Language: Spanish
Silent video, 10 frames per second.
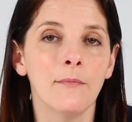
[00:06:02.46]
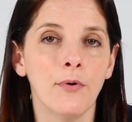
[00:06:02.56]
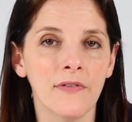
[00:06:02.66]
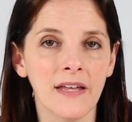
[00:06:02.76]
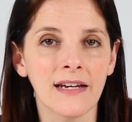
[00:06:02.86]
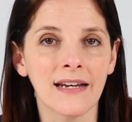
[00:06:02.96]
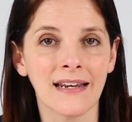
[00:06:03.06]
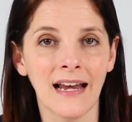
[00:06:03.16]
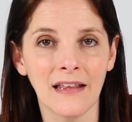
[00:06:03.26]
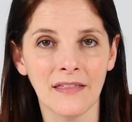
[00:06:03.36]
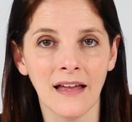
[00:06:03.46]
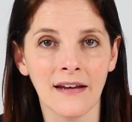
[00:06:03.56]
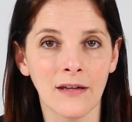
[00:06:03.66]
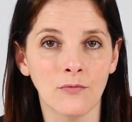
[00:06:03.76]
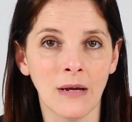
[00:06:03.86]
poder
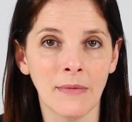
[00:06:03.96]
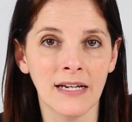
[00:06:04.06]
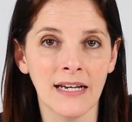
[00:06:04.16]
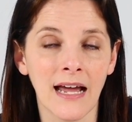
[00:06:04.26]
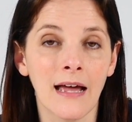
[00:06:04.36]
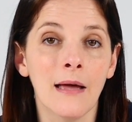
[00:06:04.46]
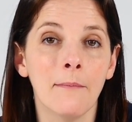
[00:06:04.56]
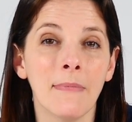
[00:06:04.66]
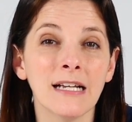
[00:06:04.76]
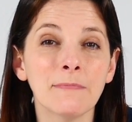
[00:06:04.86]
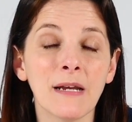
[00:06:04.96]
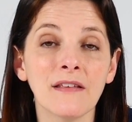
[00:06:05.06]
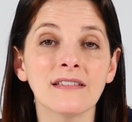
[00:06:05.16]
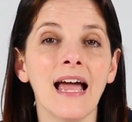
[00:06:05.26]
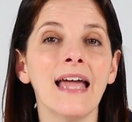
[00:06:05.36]
realizar de una manera más
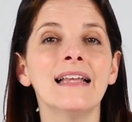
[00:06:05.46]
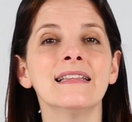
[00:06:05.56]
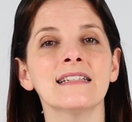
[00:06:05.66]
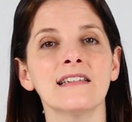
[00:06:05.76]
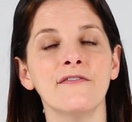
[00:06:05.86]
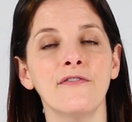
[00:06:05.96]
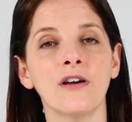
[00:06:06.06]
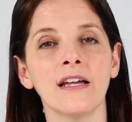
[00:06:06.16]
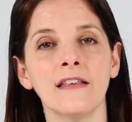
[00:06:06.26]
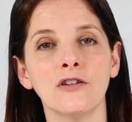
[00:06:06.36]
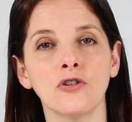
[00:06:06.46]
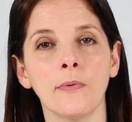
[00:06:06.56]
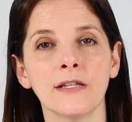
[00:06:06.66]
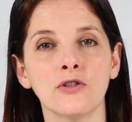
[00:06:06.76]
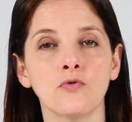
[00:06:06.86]
precisa el desenfoque de los
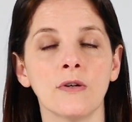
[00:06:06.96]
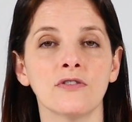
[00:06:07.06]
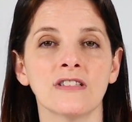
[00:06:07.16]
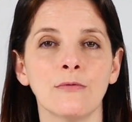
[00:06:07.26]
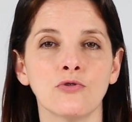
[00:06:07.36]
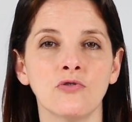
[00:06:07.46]
objetos cuando estamos